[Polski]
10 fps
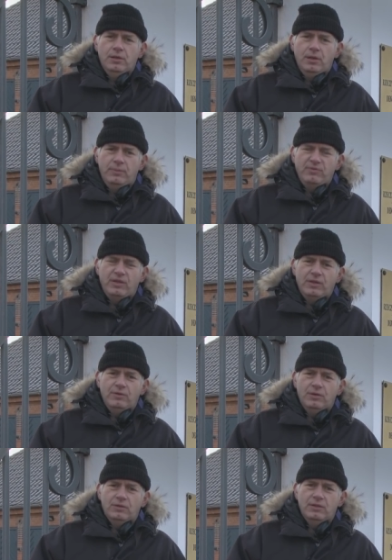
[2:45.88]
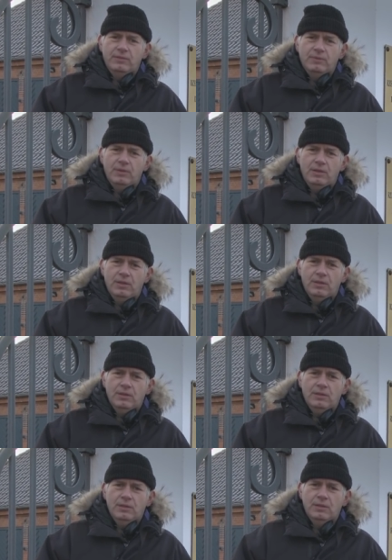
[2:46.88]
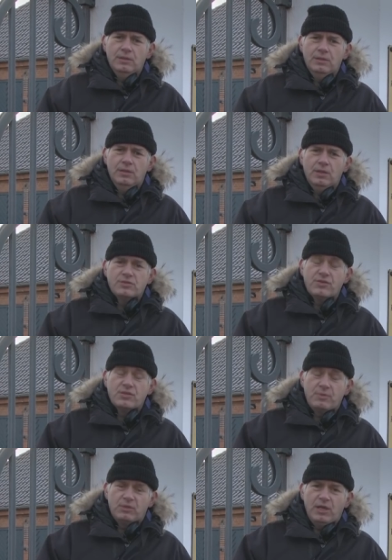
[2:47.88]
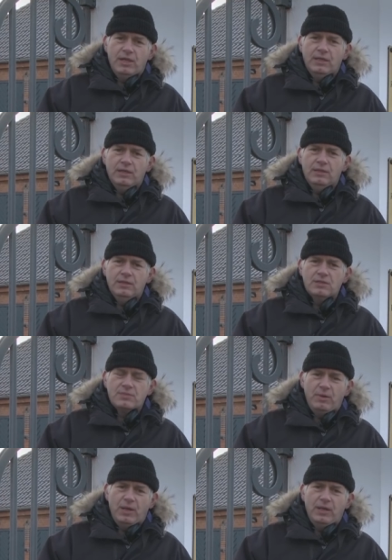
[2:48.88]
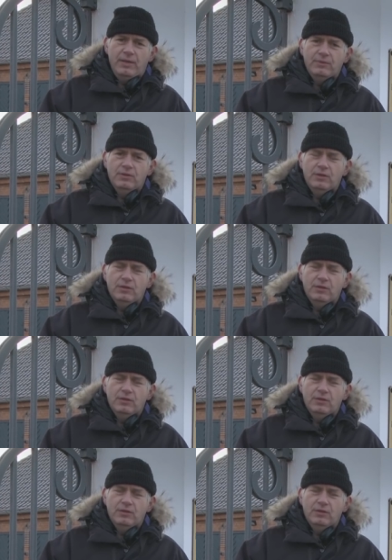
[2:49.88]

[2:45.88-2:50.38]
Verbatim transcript: opowiadał o tym, o swoich spotkaniach z Polakami